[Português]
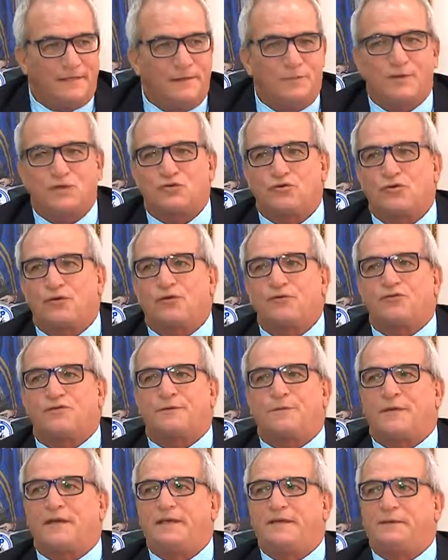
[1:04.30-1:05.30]
E mesmo nós
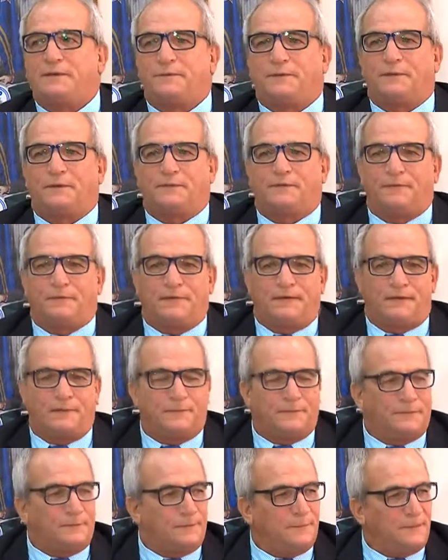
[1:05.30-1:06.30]
também
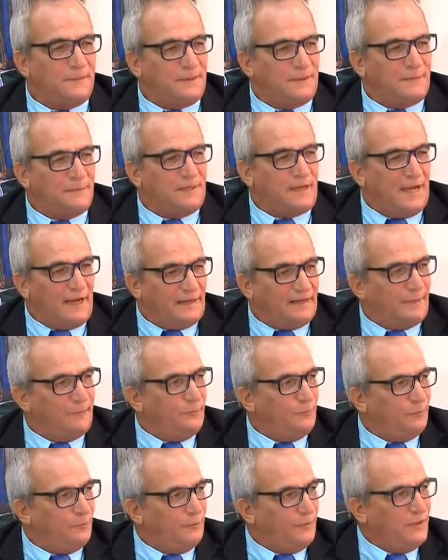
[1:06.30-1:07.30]
um, um,
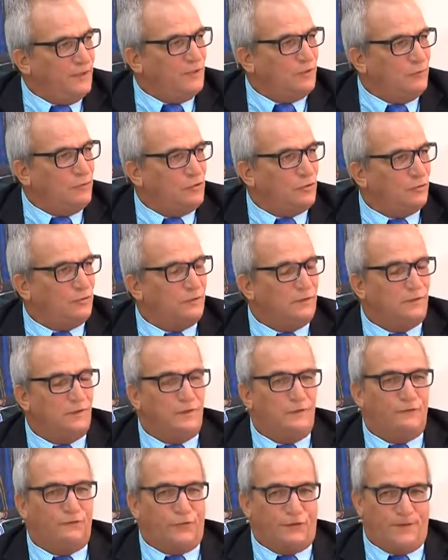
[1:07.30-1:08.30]
gana 20 milhões de
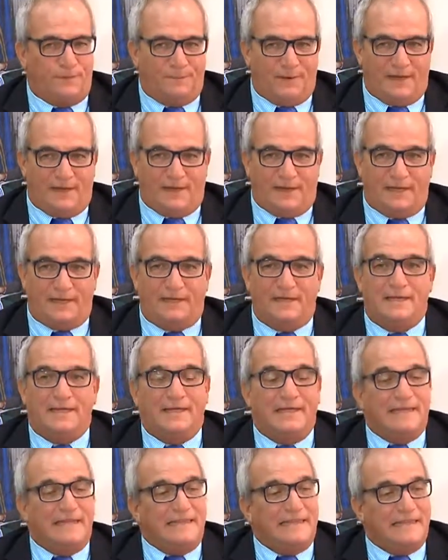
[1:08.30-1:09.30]
florins por ano.
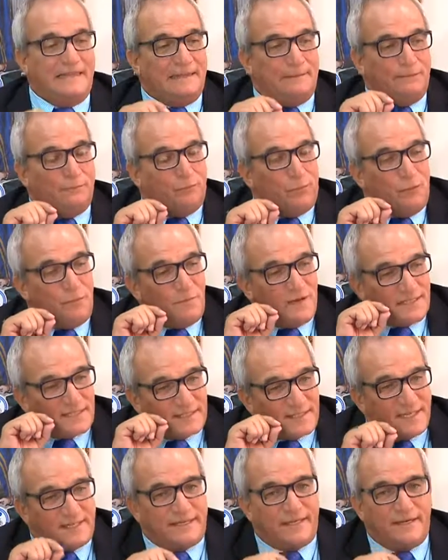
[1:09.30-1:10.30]
Bom, mas
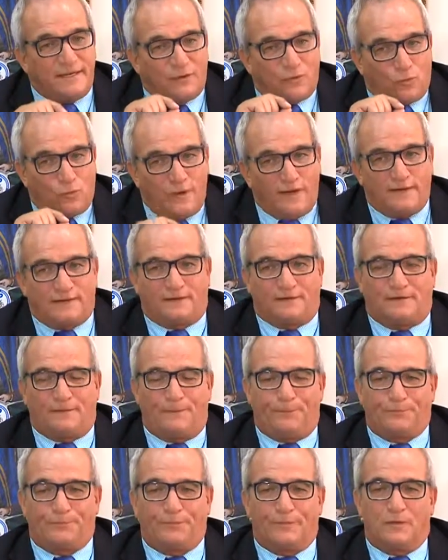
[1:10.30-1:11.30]
ter em
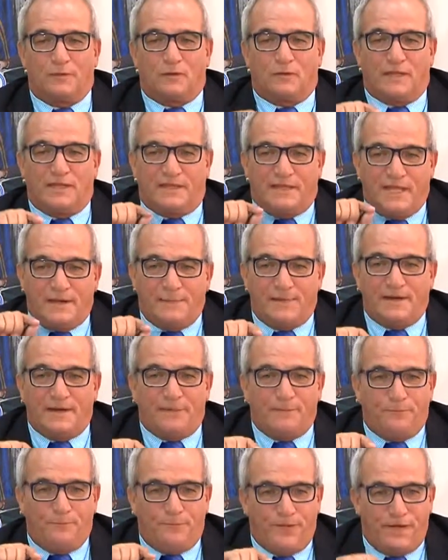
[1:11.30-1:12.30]
conta que deve
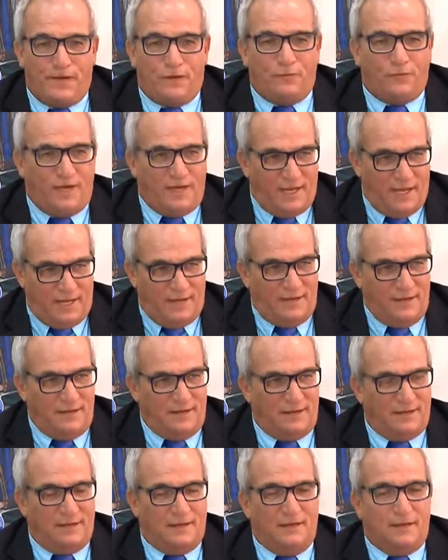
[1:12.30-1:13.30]
não
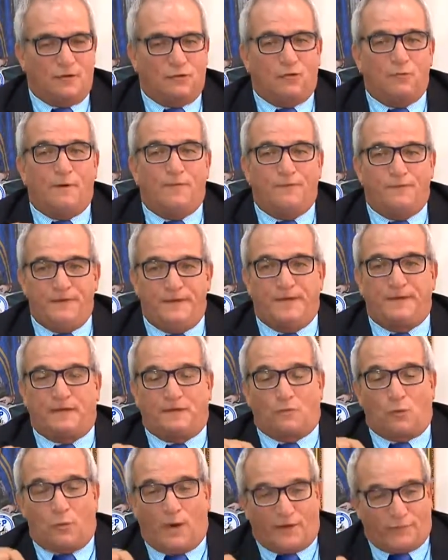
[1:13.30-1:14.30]
e que vai fia
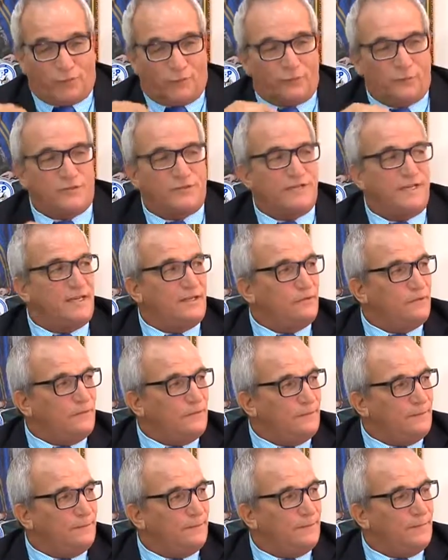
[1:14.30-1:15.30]
na
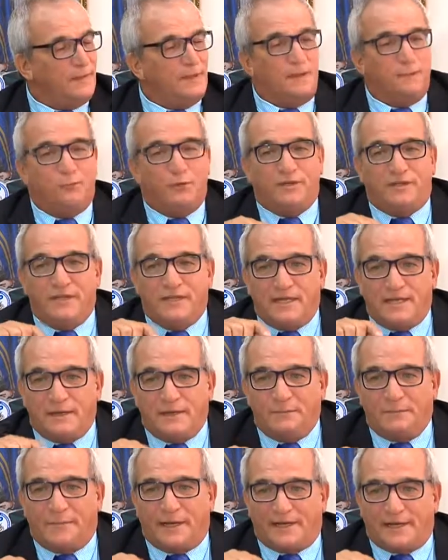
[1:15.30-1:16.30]
4%,
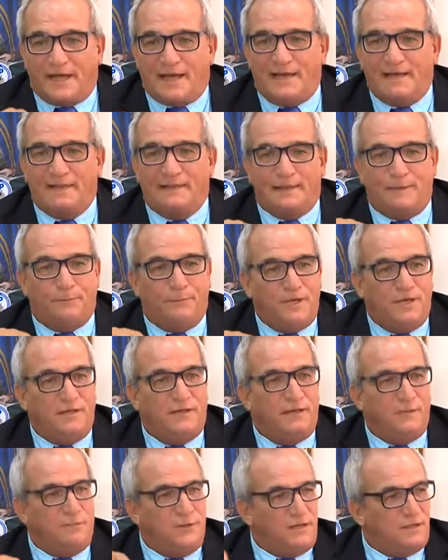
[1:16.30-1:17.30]
botem mará na
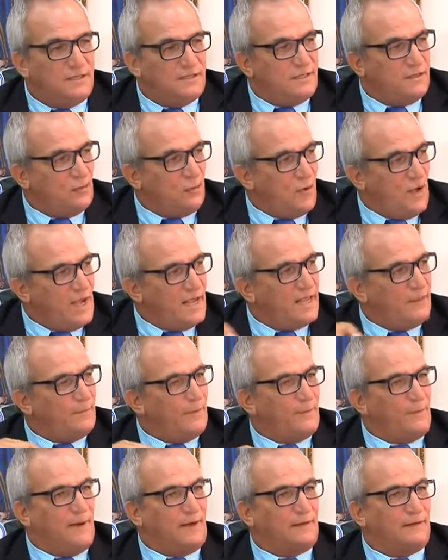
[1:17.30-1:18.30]
20, 25 anos
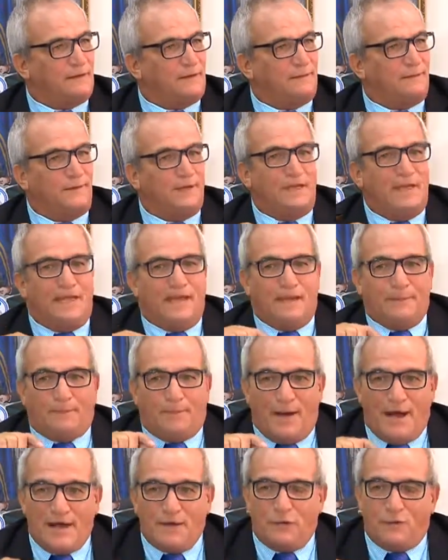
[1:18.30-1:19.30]
para pagar e
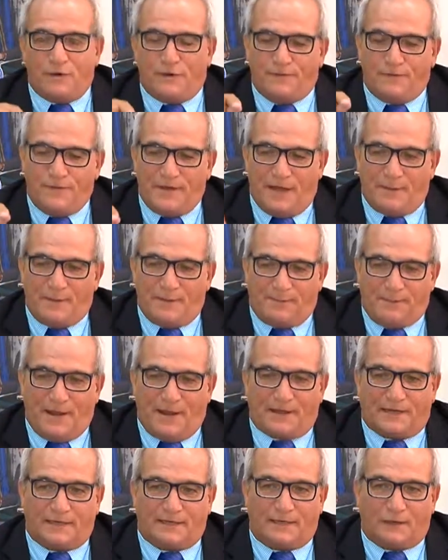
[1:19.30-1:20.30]
banco que fiabe
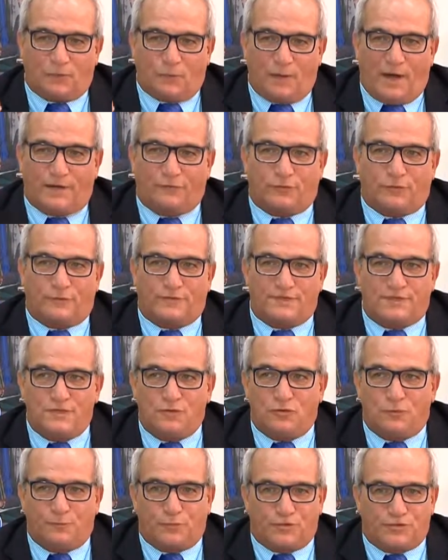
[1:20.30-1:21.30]
placa na 4 a
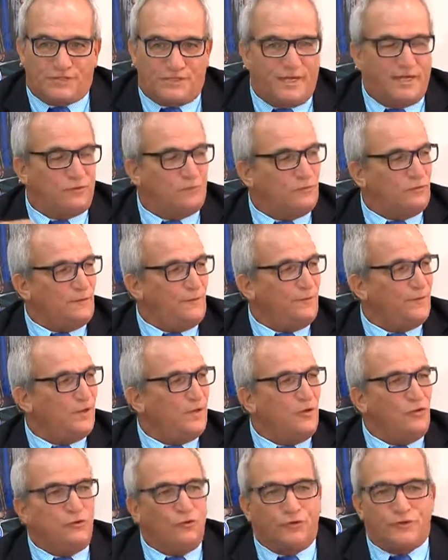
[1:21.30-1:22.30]
5%,
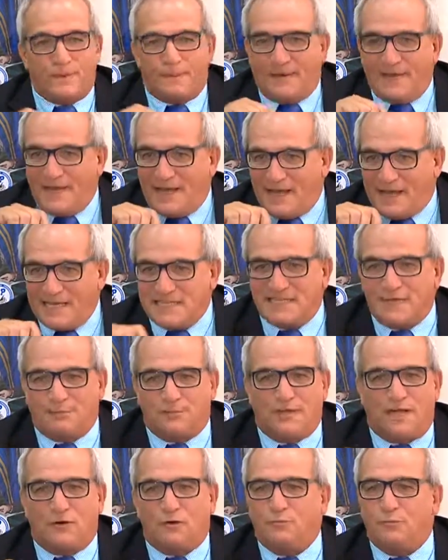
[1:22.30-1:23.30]
não vai
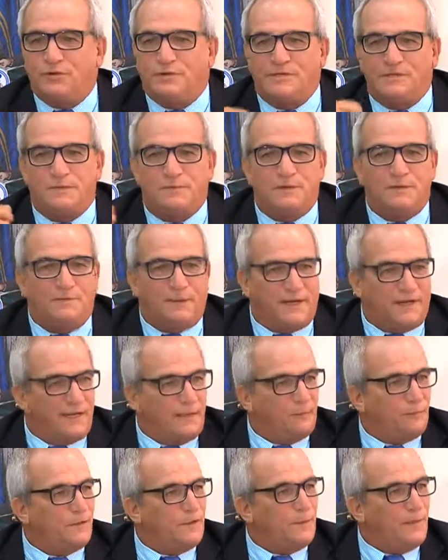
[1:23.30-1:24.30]
aceitar que o diz bem
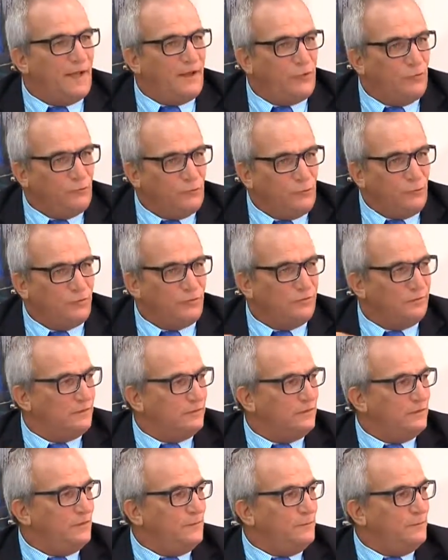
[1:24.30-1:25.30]
paguei, bota vai um buto.
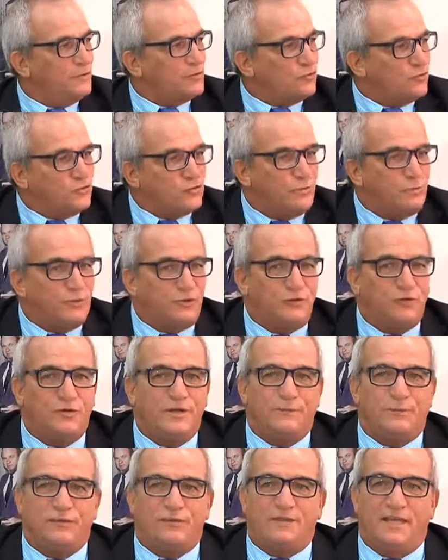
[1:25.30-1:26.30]
Mas se você eu uma
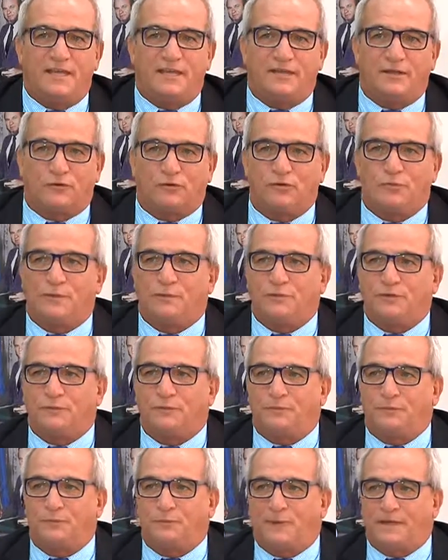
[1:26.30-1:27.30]
hipoteca na rua,
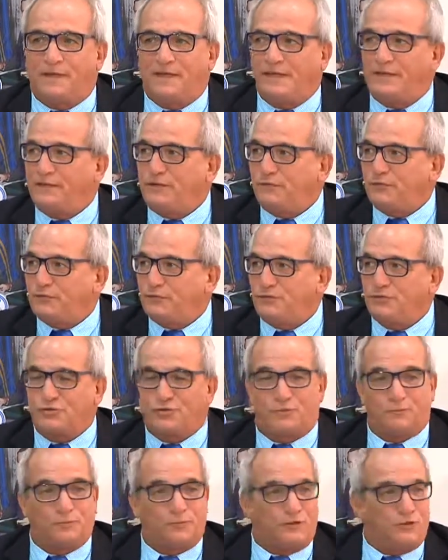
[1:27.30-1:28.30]
você paguei, de um solo
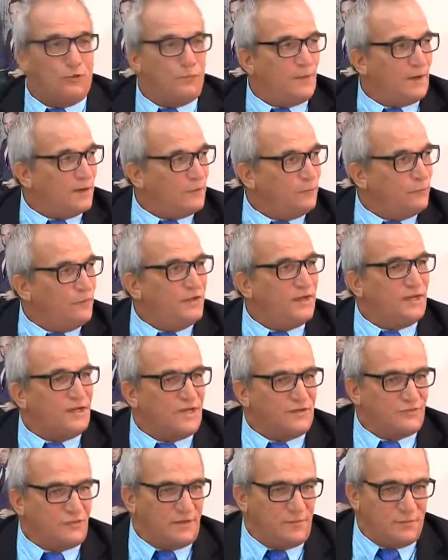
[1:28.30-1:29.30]
shot, você tenho que pagar buto, é
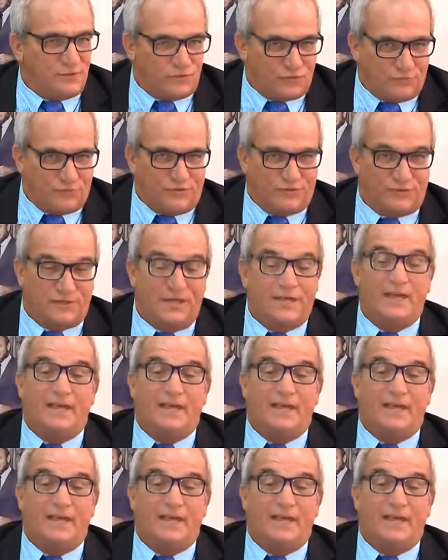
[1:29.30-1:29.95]
caso aqui meus cubos.